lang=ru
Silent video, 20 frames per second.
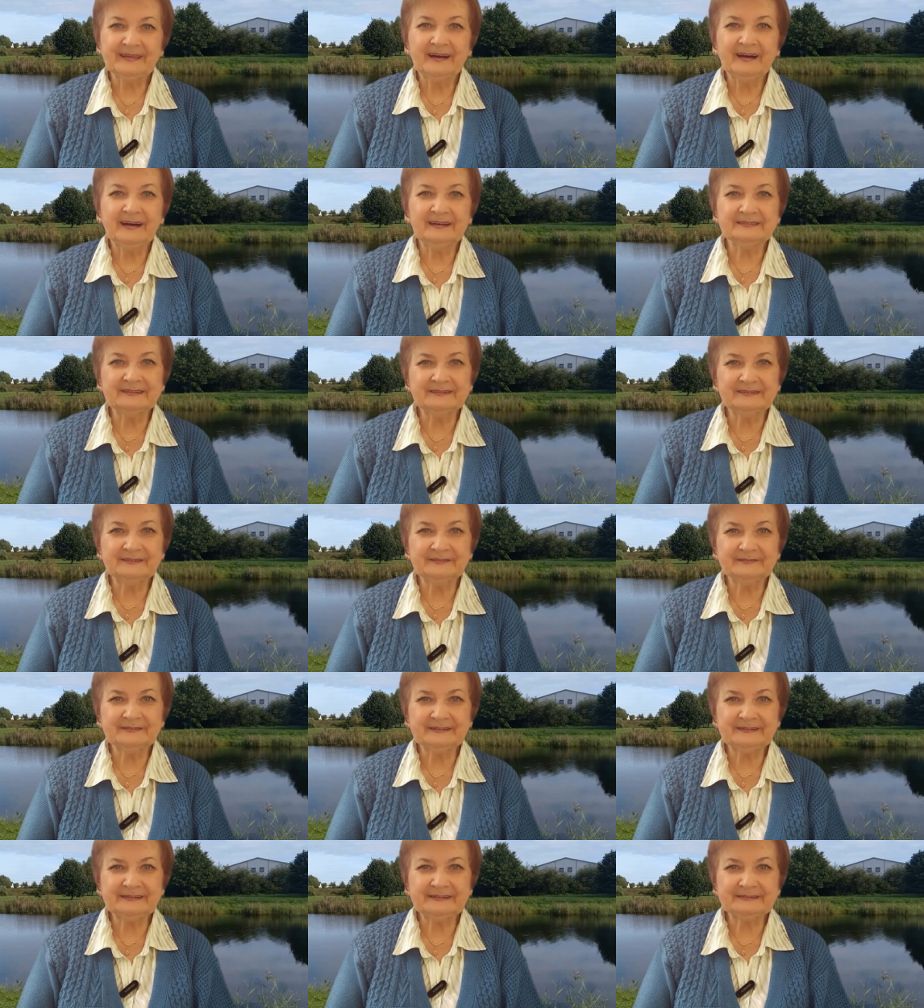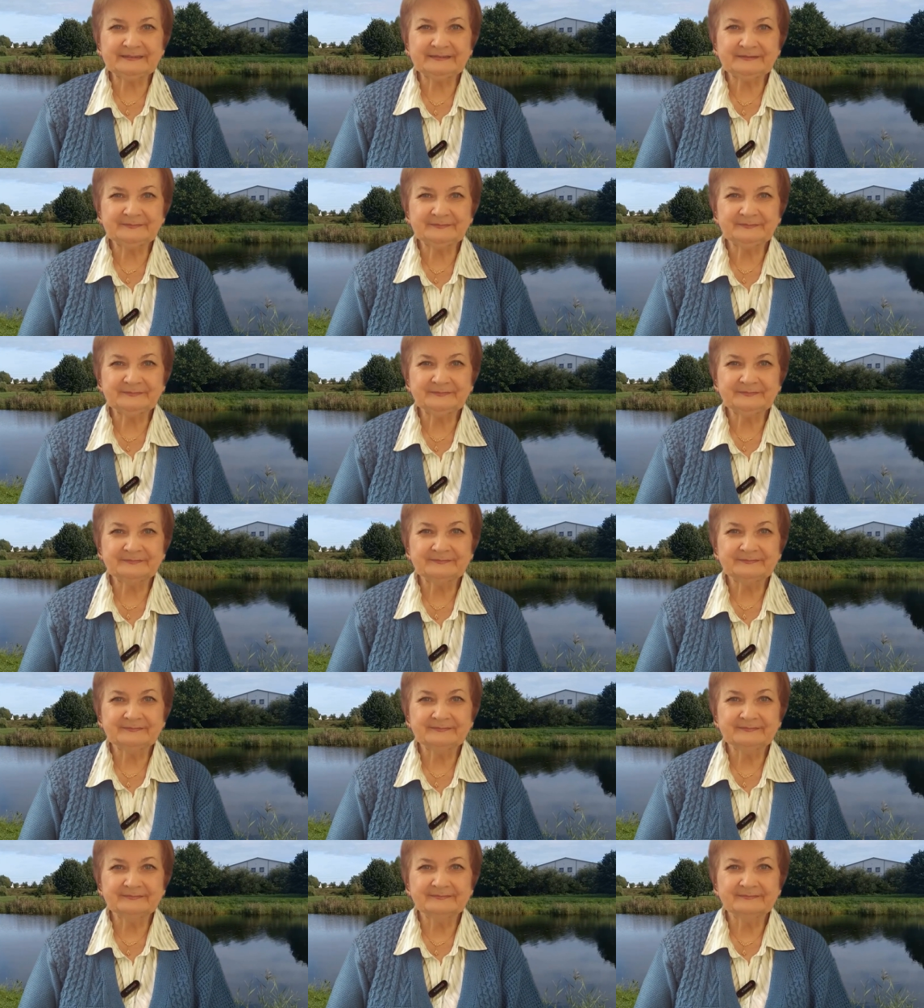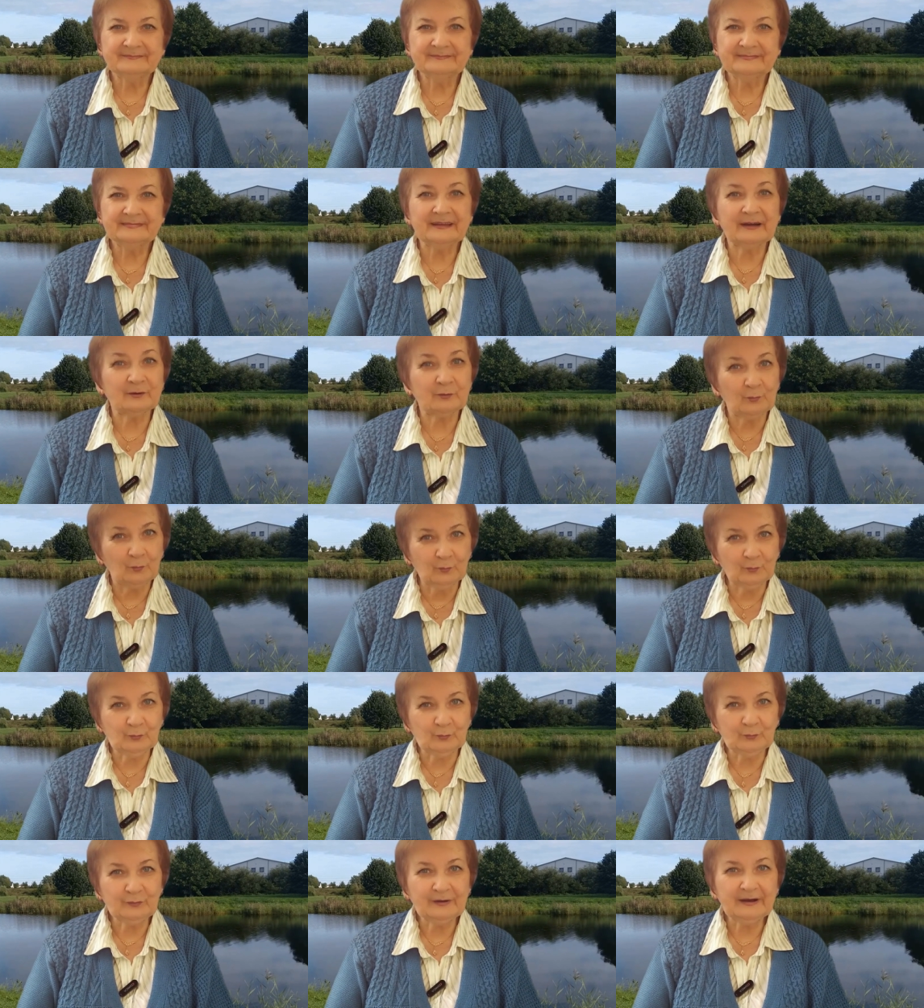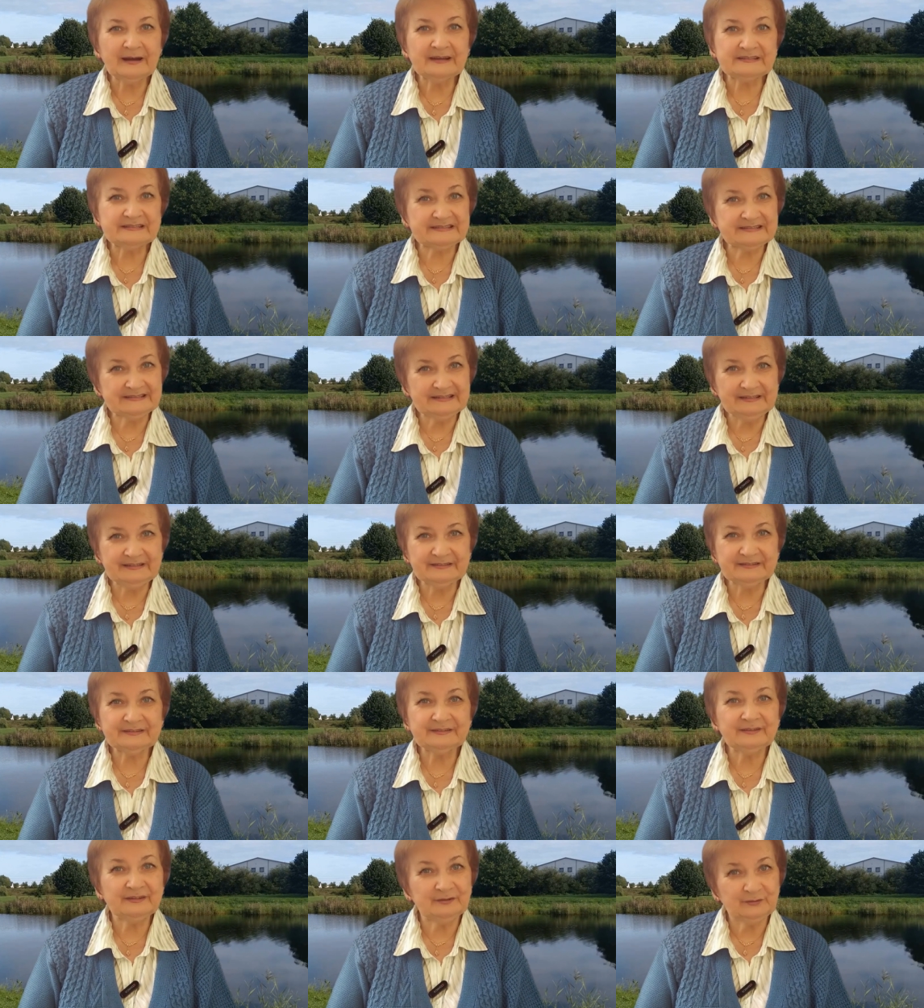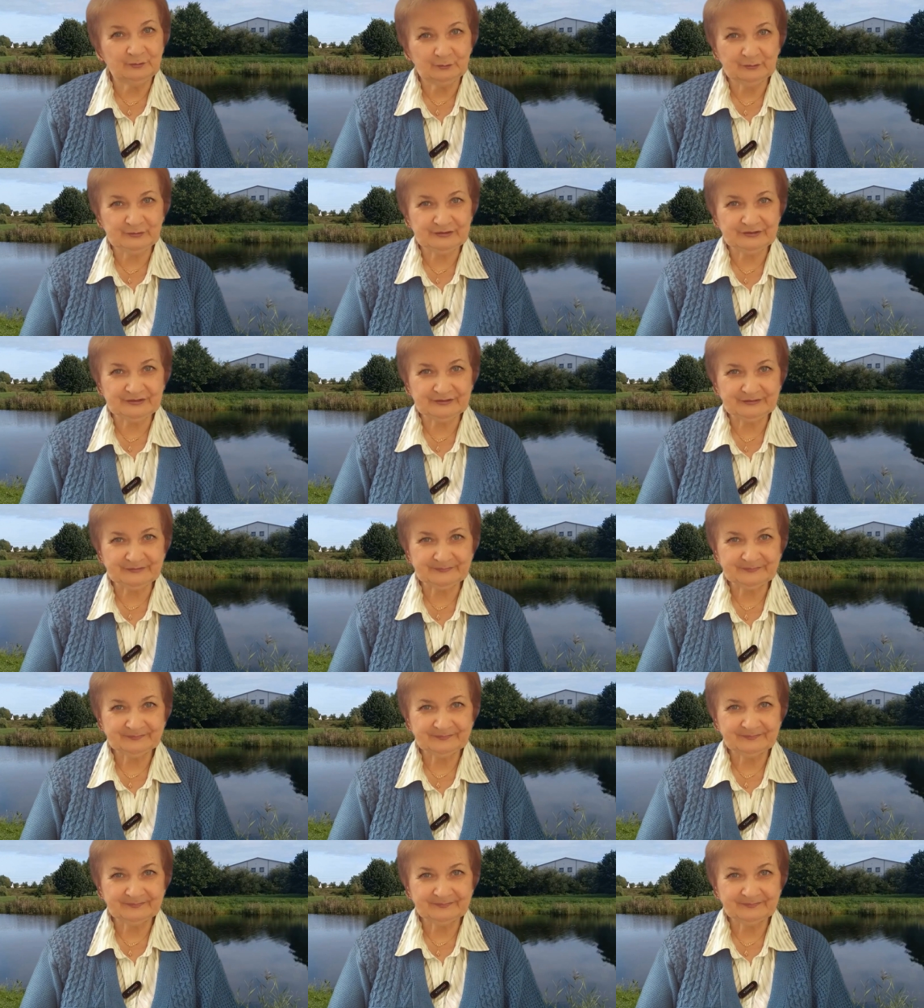Она говорит, дорогу осилит идущий.